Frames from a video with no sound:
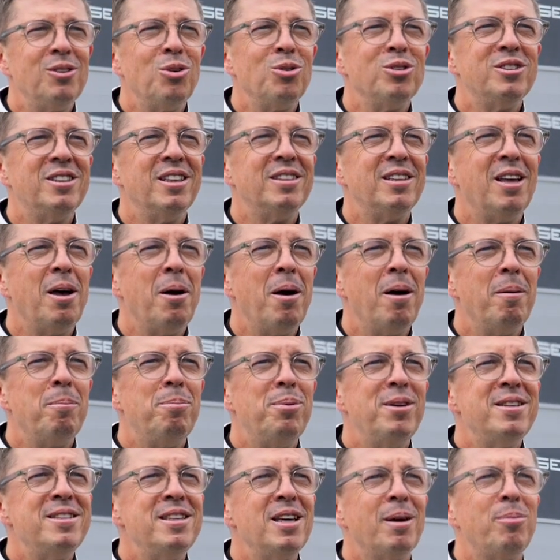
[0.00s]
Donc c'était un
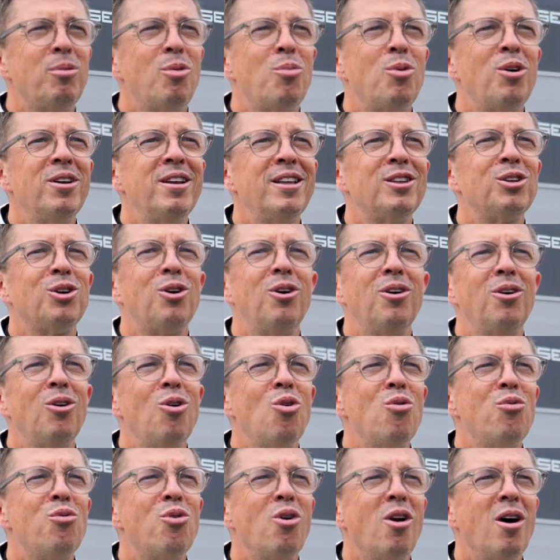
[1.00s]
plaisir pour moi d'être euh,
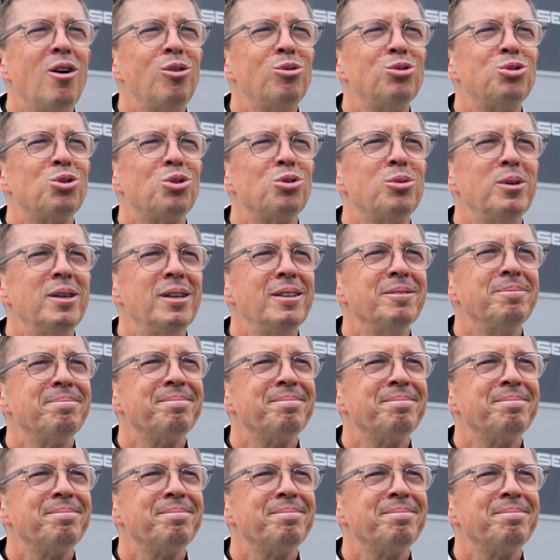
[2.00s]
au volant aujourd'hui.